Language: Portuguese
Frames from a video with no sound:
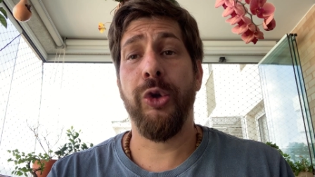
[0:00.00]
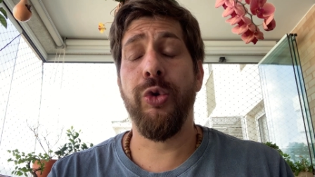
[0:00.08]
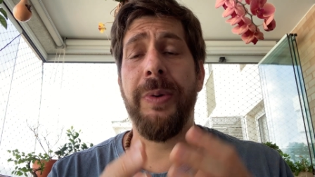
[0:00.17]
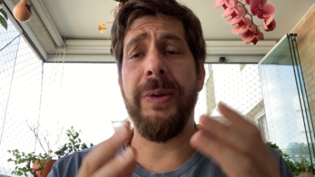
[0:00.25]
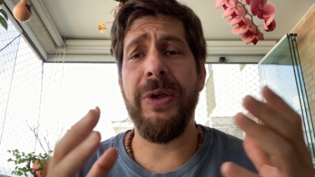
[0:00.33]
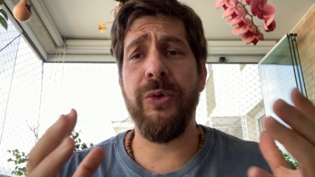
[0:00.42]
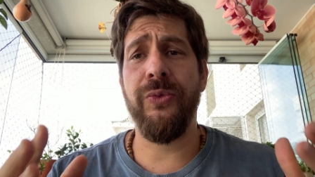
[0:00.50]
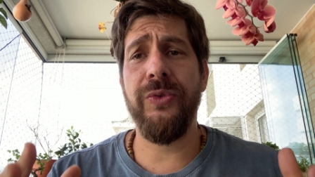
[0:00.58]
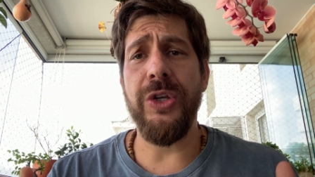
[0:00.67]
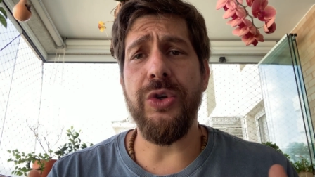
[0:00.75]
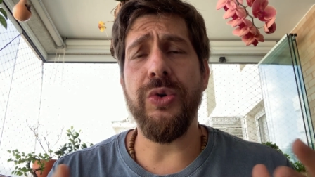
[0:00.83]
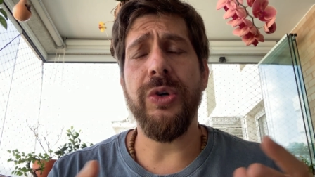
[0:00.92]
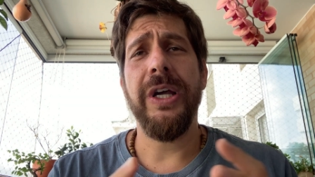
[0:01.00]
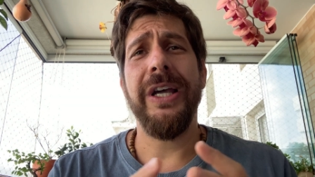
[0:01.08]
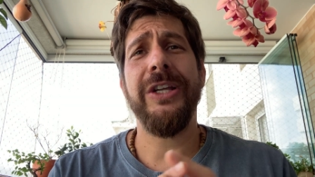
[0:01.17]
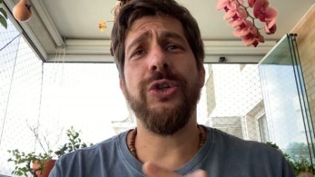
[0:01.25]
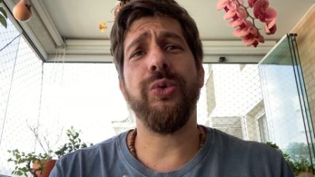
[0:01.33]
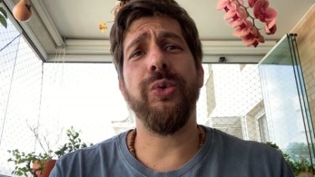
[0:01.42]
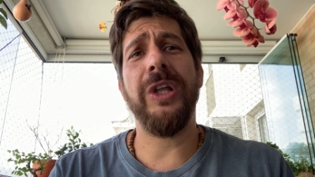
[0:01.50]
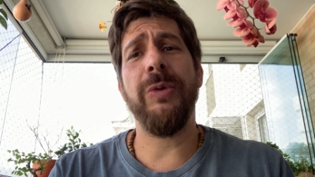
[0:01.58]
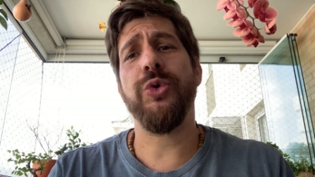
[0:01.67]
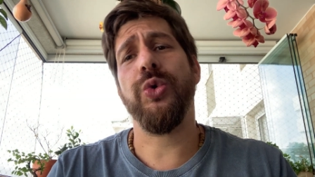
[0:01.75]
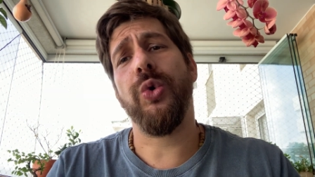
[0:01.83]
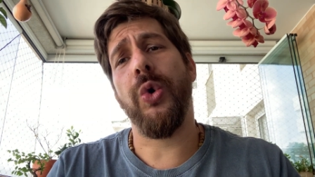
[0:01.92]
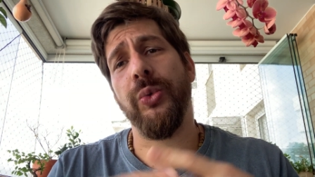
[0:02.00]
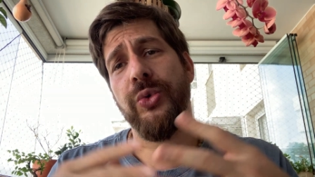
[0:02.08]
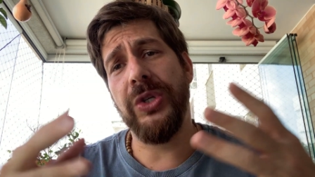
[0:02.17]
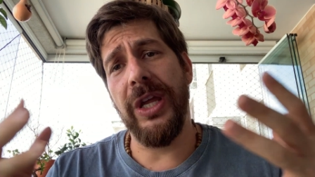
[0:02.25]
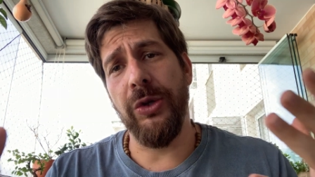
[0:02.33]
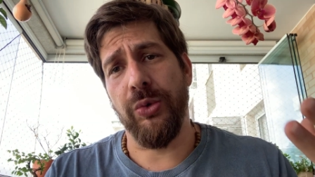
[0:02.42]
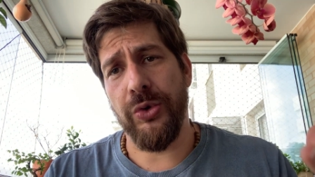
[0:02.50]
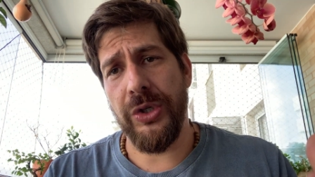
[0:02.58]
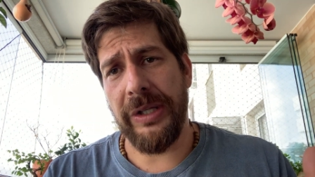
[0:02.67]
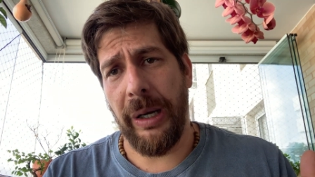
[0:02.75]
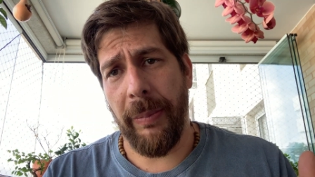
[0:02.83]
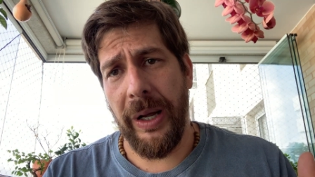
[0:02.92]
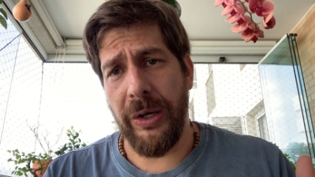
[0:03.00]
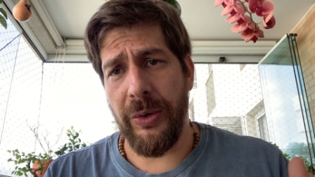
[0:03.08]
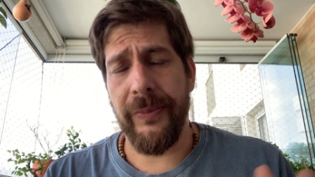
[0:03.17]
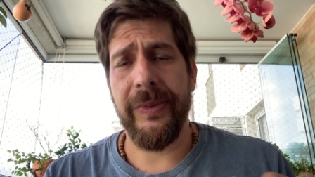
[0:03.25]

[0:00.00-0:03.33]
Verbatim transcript: No primeiro vídeo, estudamos o conceito de trabalho.